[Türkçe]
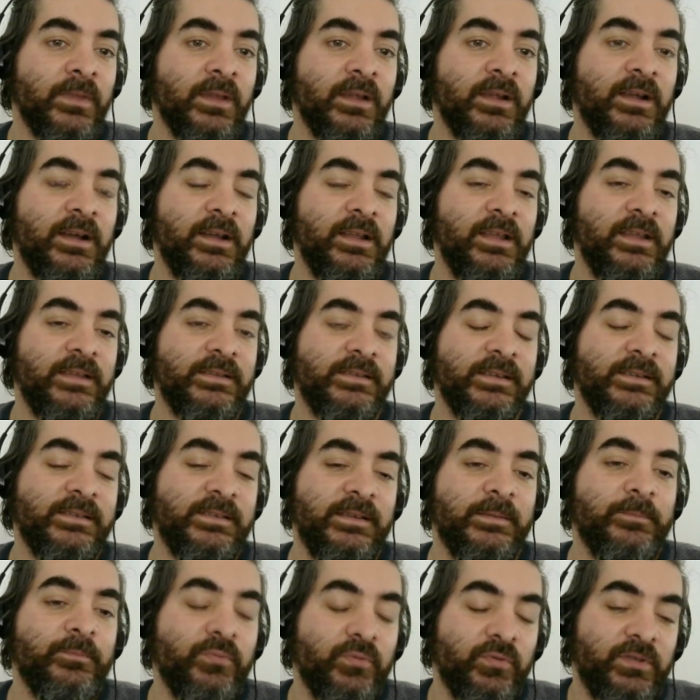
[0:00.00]
Kale E8.
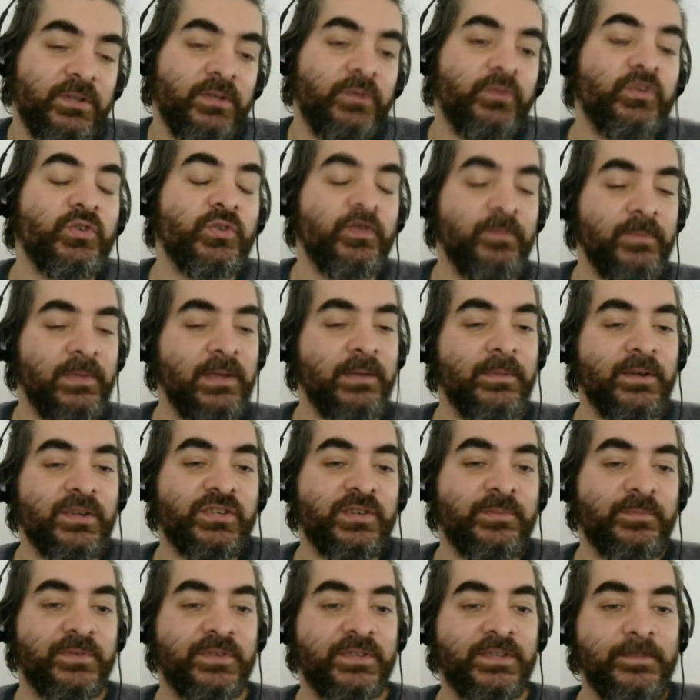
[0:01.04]
Evet burada düşünmeye
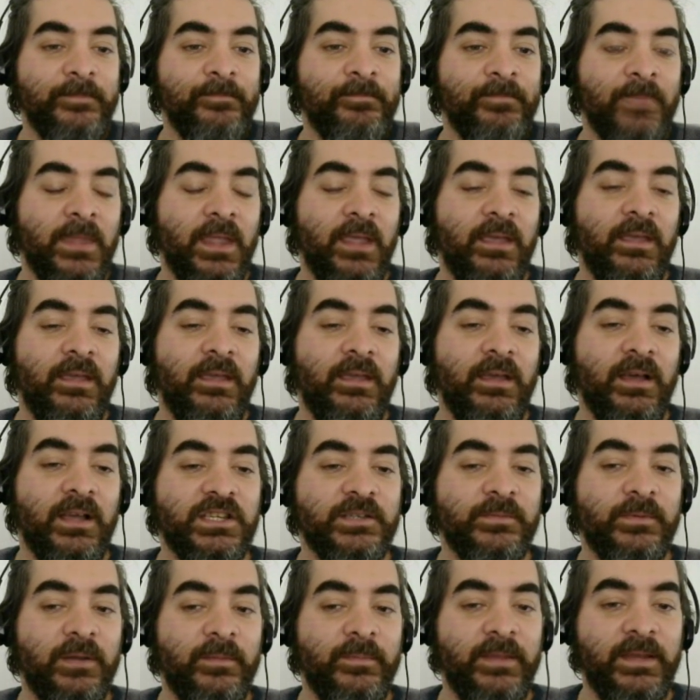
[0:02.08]
başlamıştım. E,
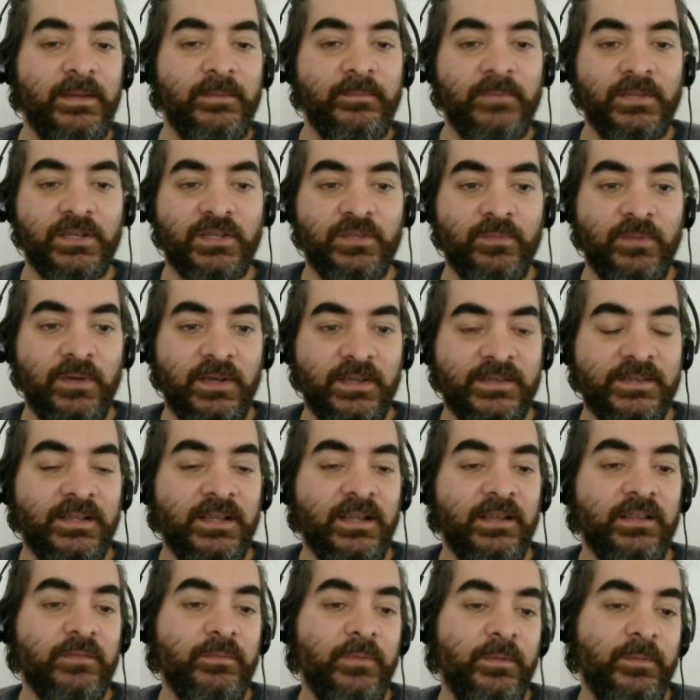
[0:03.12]
acaba benim maçıma
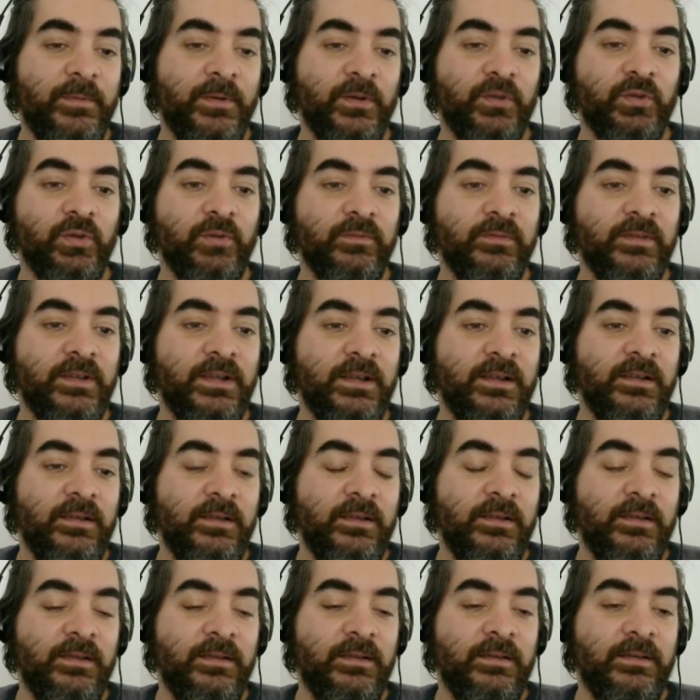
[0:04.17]
hazırlandı mı İpatov'la?
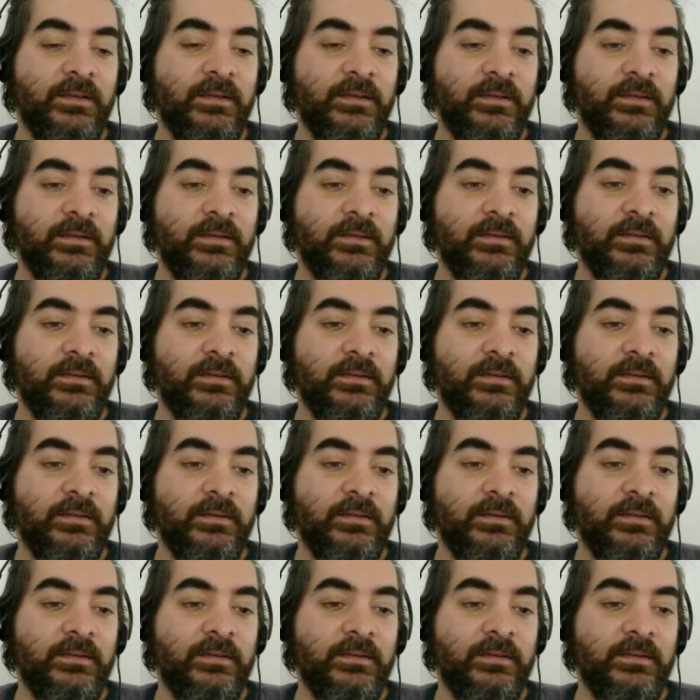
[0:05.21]
E,